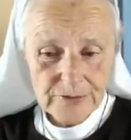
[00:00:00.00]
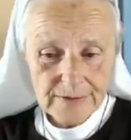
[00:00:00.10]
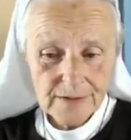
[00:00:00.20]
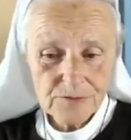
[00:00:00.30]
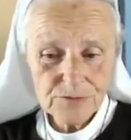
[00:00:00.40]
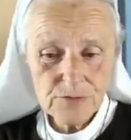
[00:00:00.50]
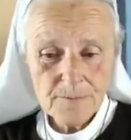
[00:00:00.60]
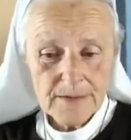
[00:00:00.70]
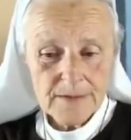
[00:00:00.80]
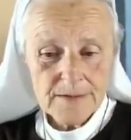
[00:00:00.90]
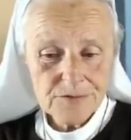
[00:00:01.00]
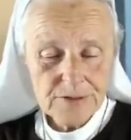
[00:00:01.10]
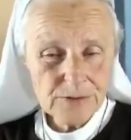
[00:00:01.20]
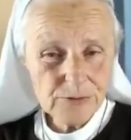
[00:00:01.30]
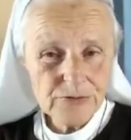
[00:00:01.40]
Donc consacrez-vous.
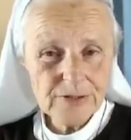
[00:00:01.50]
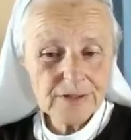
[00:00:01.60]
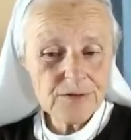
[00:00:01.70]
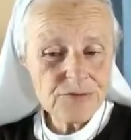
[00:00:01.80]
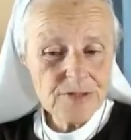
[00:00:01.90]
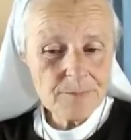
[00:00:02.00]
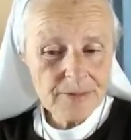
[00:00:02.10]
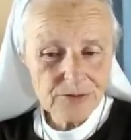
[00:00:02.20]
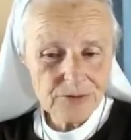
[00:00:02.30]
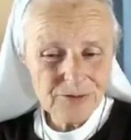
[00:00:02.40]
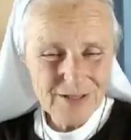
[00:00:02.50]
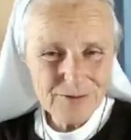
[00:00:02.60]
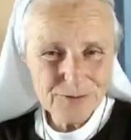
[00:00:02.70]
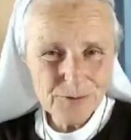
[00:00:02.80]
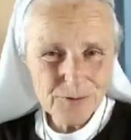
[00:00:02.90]
Si vous êtes consacré, vous
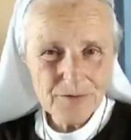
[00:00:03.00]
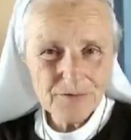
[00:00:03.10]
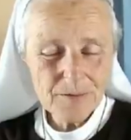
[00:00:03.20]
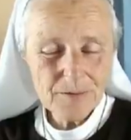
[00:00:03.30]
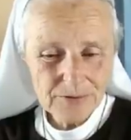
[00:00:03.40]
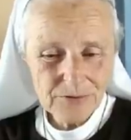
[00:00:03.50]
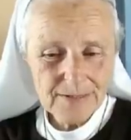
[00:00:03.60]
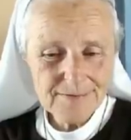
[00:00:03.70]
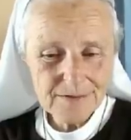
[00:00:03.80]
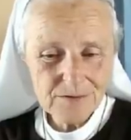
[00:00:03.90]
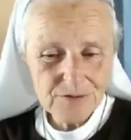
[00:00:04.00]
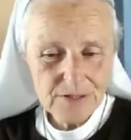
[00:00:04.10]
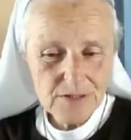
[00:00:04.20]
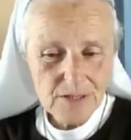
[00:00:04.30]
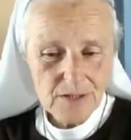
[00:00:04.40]
appartenez à Dieu, vous appartenez à la
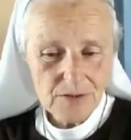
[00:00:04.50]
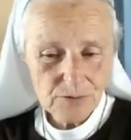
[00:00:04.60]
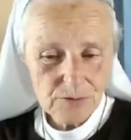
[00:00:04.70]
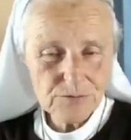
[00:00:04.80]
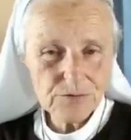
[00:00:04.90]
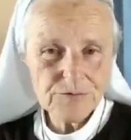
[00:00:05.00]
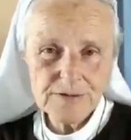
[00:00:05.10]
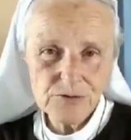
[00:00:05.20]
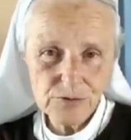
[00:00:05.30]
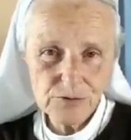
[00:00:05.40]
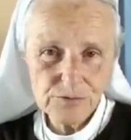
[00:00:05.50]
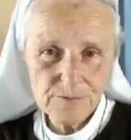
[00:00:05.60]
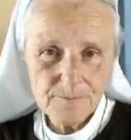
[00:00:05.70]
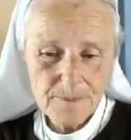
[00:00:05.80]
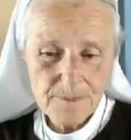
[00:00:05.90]
Sainte Vierge, donc ils vont veiller
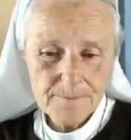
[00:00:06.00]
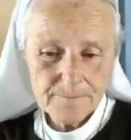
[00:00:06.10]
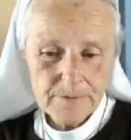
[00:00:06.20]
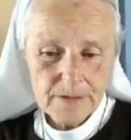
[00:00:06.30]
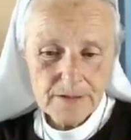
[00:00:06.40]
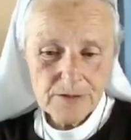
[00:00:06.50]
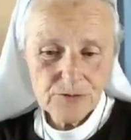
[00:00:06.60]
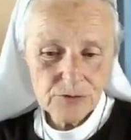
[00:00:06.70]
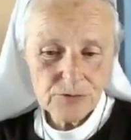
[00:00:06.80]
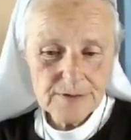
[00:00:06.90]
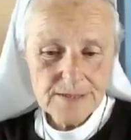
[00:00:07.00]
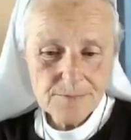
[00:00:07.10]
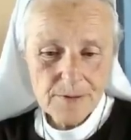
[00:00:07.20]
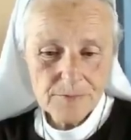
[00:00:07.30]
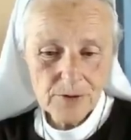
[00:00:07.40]
sur vous. Et
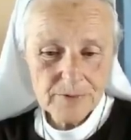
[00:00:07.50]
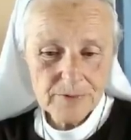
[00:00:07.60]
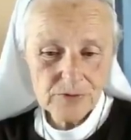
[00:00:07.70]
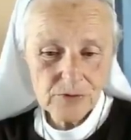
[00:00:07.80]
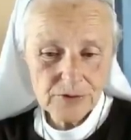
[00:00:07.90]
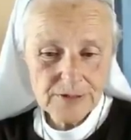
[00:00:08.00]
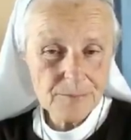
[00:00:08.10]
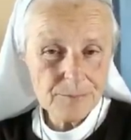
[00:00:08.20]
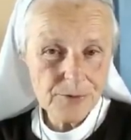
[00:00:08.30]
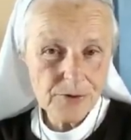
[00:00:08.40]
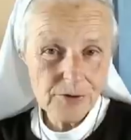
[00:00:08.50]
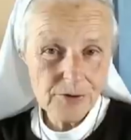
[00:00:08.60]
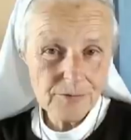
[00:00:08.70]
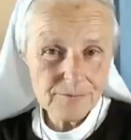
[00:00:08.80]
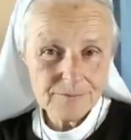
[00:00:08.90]
surtout, n'ayez pas peur, parce que quand il y a la
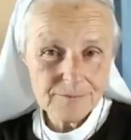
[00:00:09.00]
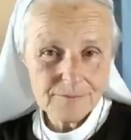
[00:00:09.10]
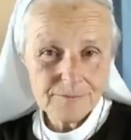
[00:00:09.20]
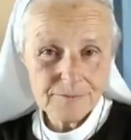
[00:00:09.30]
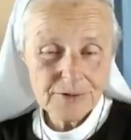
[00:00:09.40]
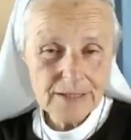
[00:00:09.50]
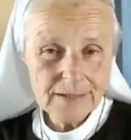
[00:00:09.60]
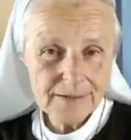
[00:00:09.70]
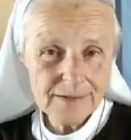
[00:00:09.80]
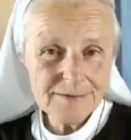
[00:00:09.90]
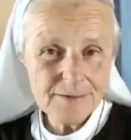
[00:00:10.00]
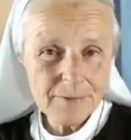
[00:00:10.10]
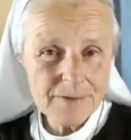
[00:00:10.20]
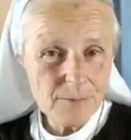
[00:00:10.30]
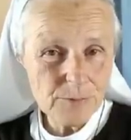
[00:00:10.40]
peur, quand il y a la
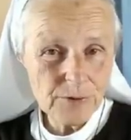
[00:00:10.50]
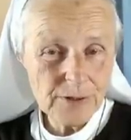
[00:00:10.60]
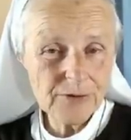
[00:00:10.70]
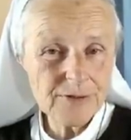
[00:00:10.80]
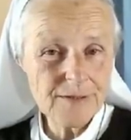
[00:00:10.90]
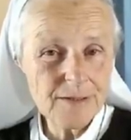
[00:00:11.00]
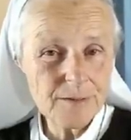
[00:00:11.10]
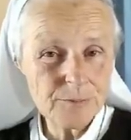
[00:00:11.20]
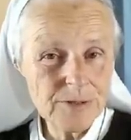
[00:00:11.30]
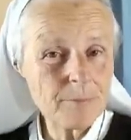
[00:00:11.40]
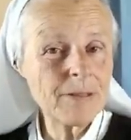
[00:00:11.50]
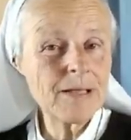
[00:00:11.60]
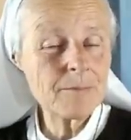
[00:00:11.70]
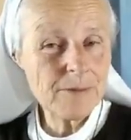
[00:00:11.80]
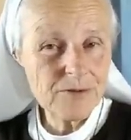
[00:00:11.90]
crainte, il n'y a pas d'amour, et quand il y a
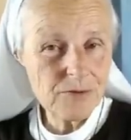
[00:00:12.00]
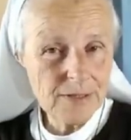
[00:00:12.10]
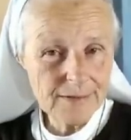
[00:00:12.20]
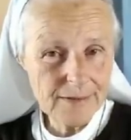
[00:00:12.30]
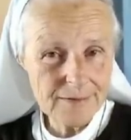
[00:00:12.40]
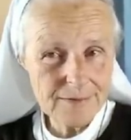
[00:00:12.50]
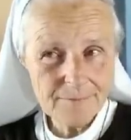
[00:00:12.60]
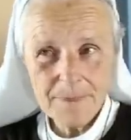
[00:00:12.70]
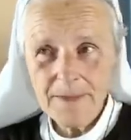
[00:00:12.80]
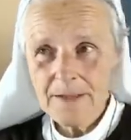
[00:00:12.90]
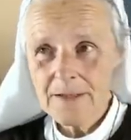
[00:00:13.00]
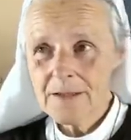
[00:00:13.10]
d'amour, il n'y a pas de la place de la crainte.